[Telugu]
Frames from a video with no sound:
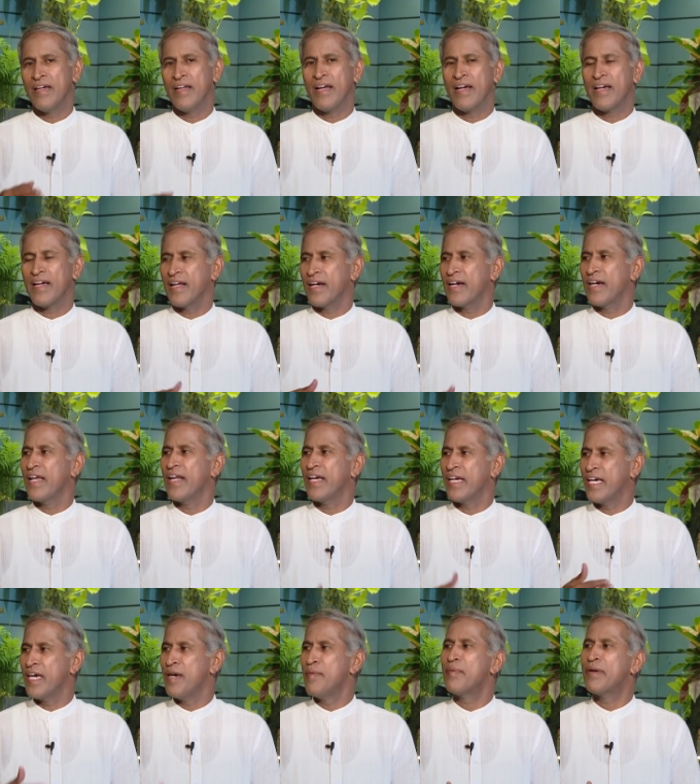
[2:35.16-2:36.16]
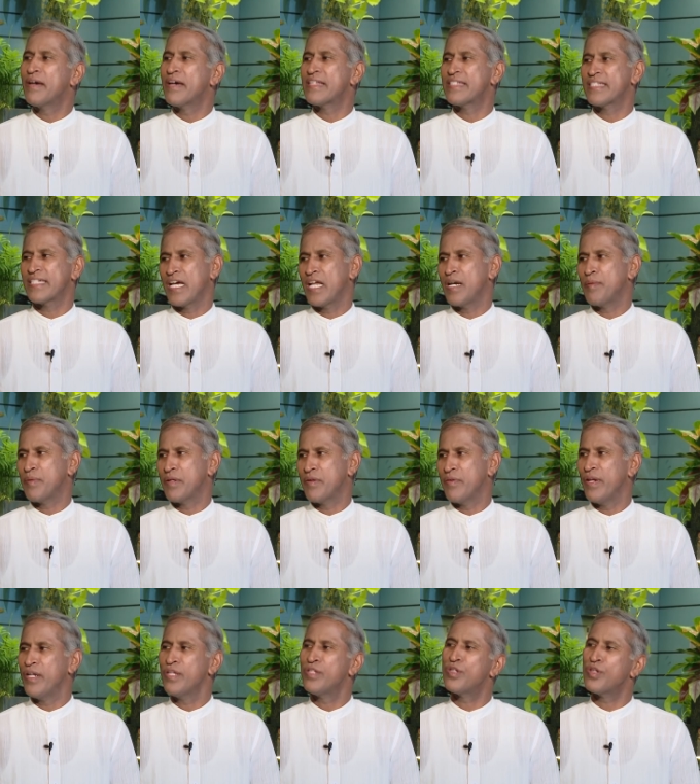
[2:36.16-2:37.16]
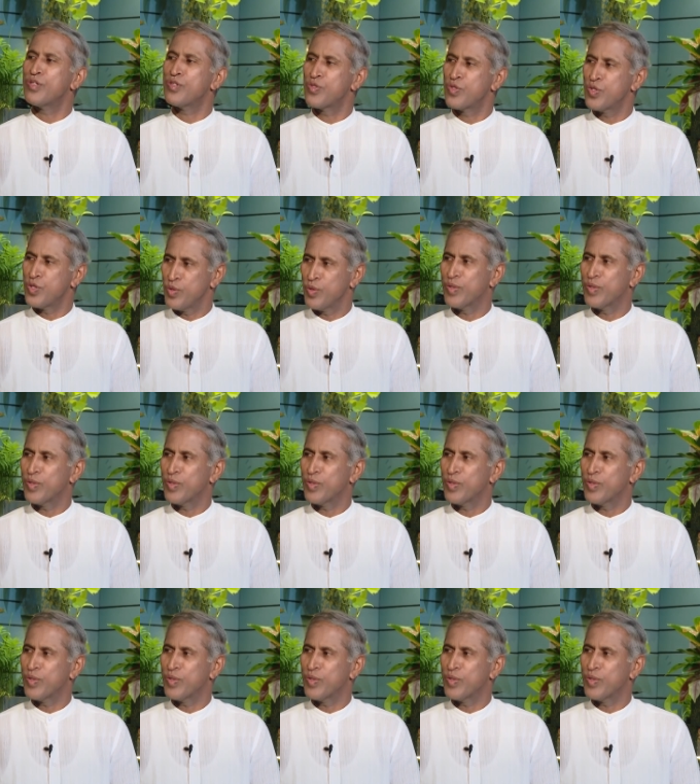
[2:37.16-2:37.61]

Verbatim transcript: రకరకాల కెమికల్స్ కలపటం అనేది చేస్తూ